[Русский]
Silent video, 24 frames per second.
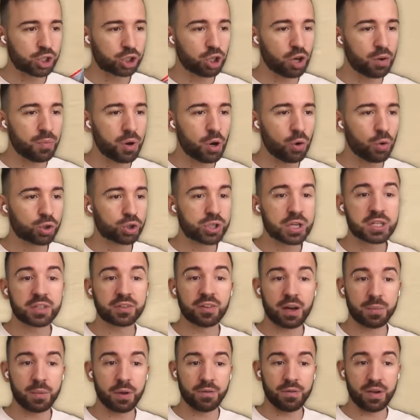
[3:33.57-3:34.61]
что мы уже
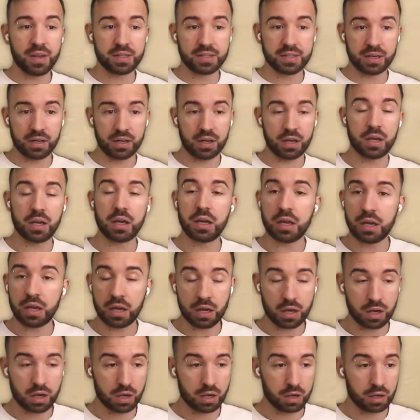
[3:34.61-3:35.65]
с вами видели,
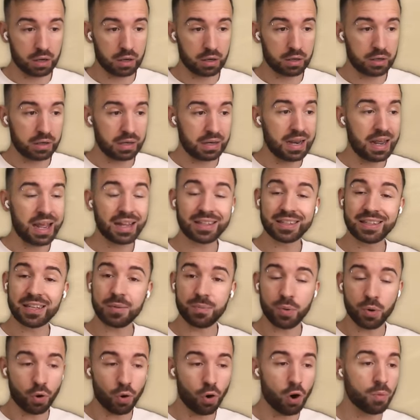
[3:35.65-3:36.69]
и э,
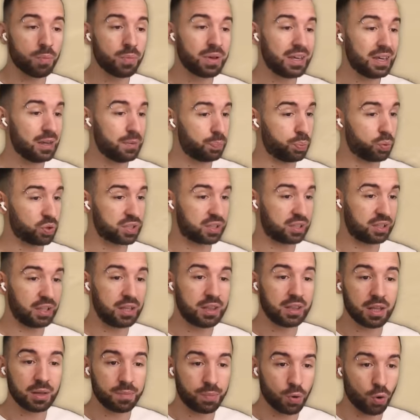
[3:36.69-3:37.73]
летний биом, и
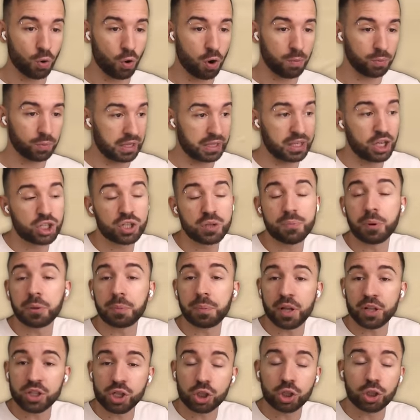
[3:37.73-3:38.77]
пустынный биом, логично
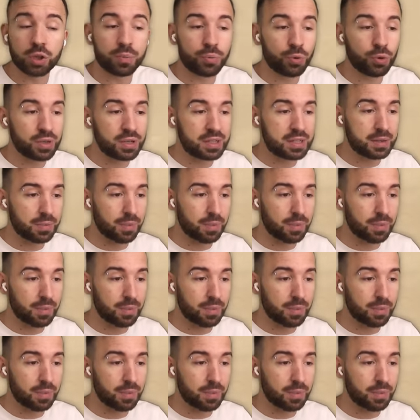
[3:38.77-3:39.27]
предположить, что будет